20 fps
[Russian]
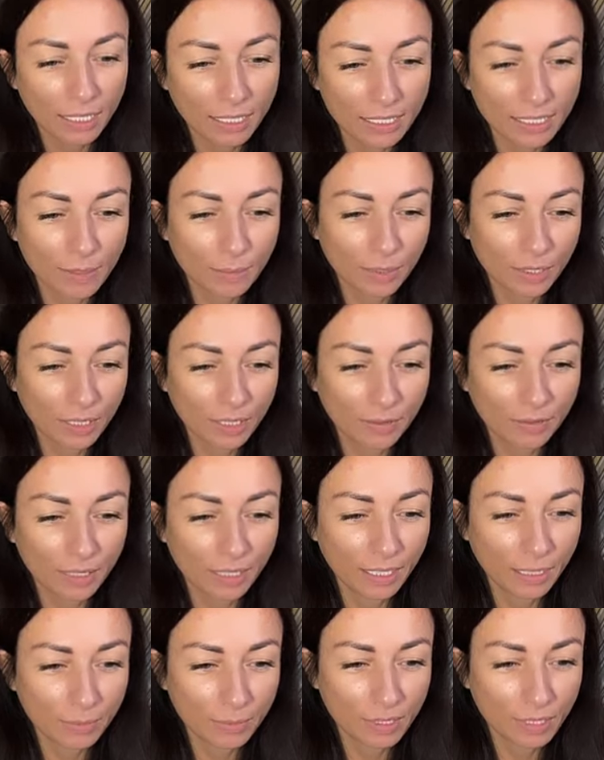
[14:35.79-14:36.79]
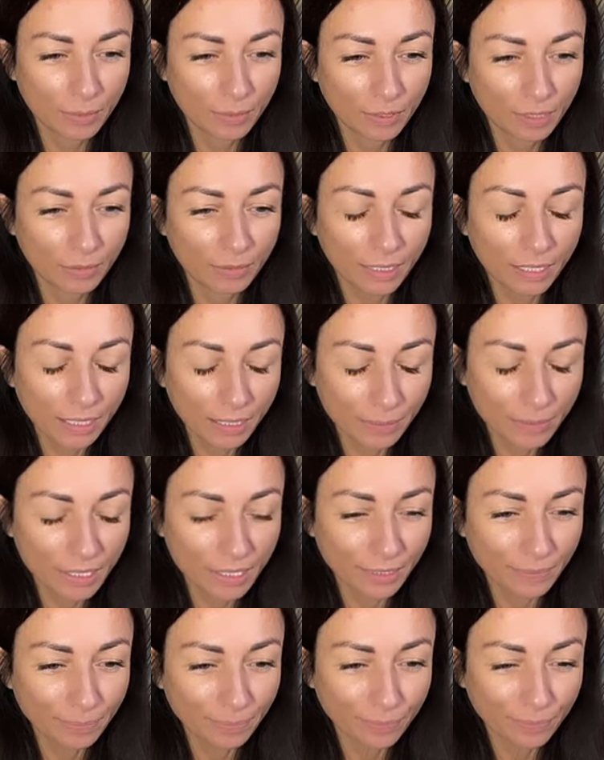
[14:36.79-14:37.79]
Если мы не двигаемся, мы
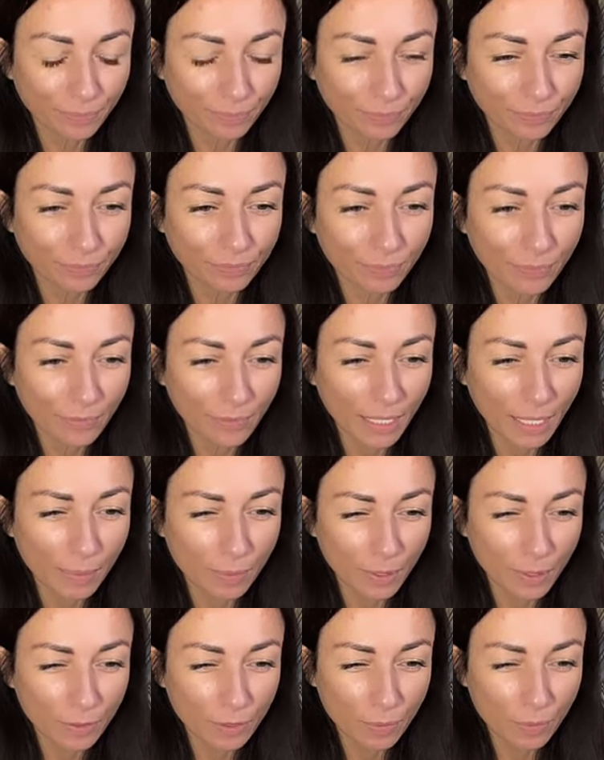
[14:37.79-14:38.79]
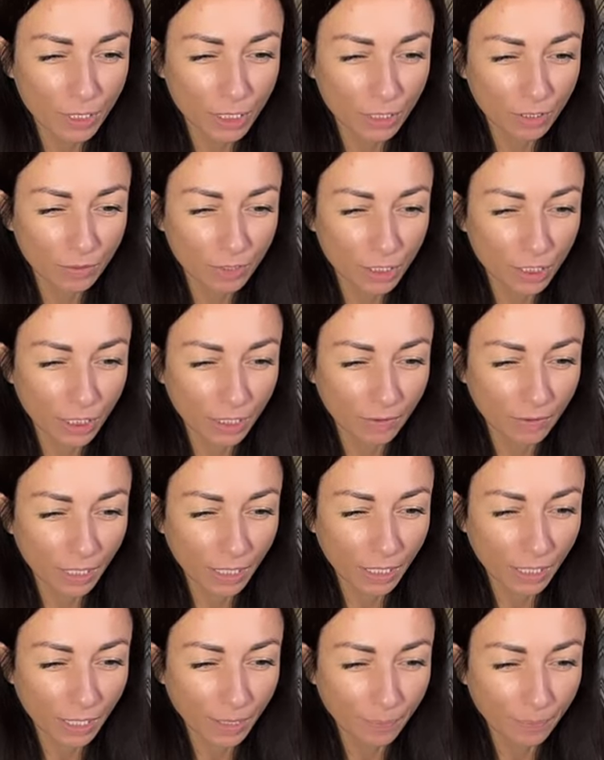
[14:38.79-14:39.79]
двигаемся про успешного
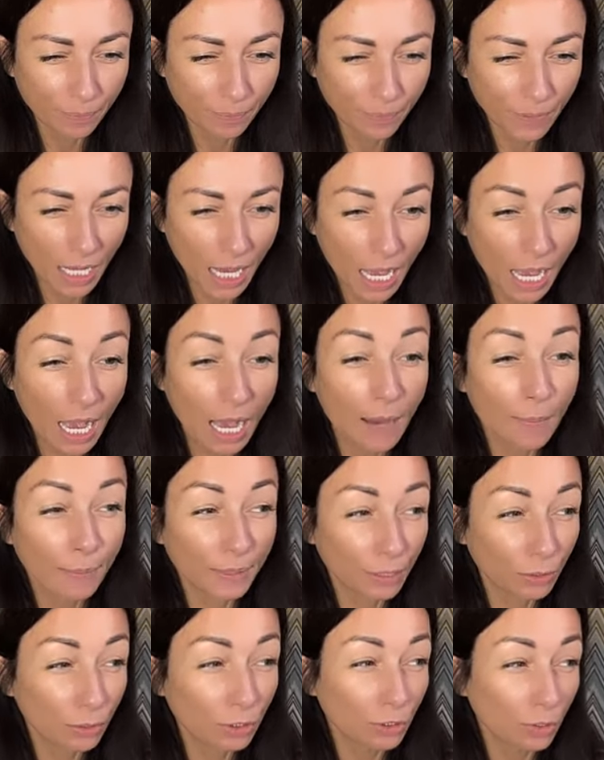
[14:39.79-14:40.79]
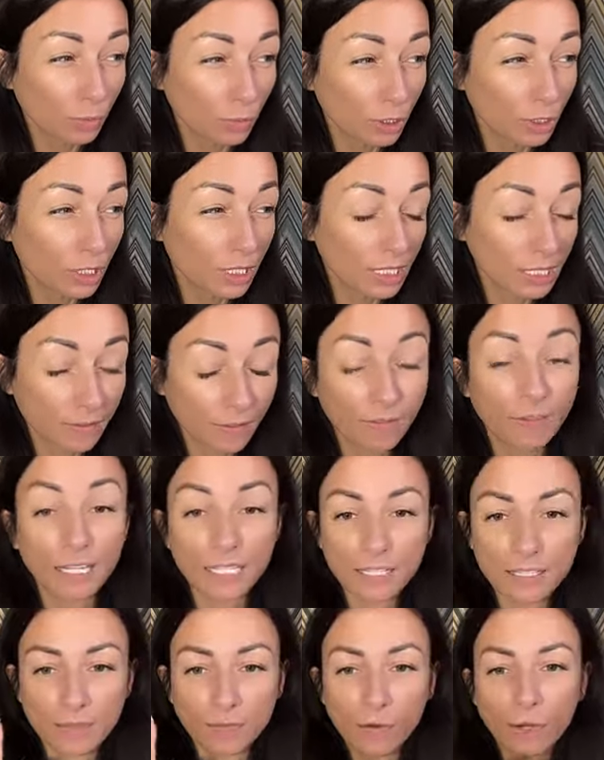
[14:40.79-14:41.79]
человека, про то, что можно
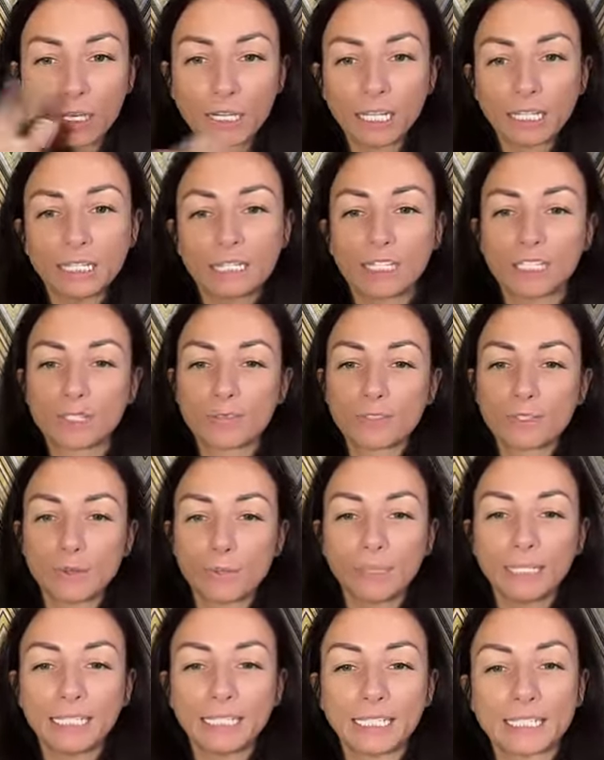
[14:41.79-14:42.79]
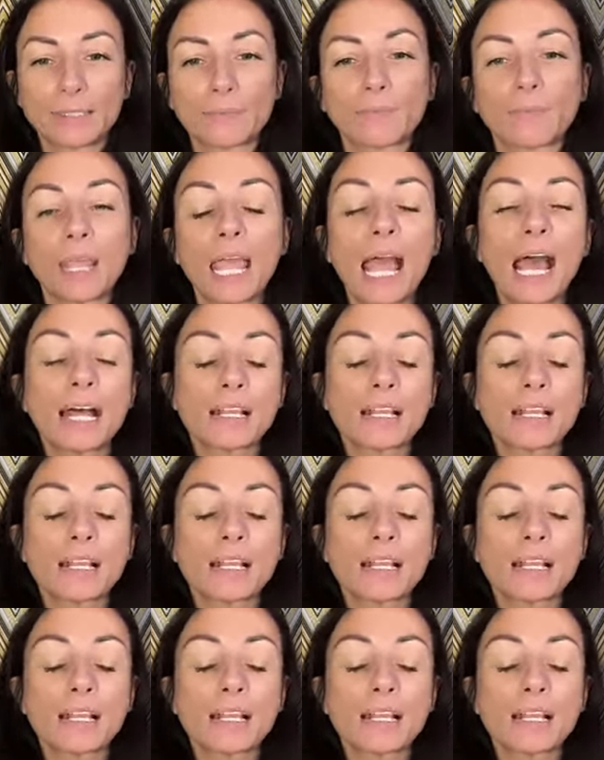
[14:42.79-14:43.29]
развиваться. Во, отлично, все, молодец.